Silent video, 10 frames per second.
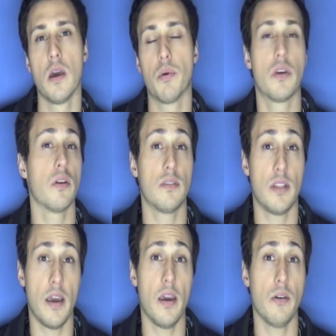Porque eu
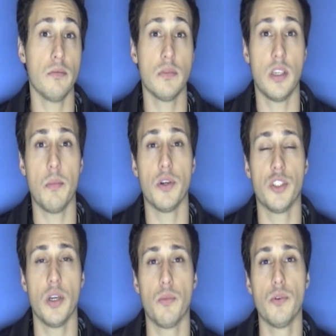até eu não sei
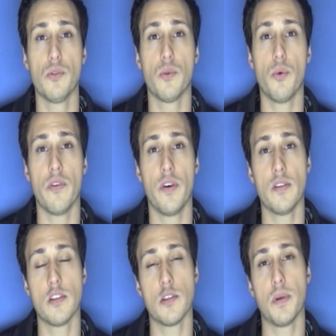mexer muito com
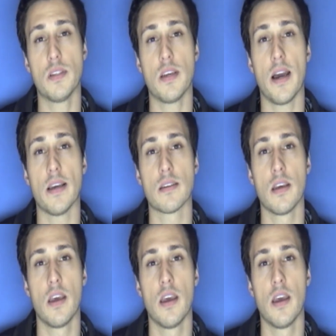efeitos especiais.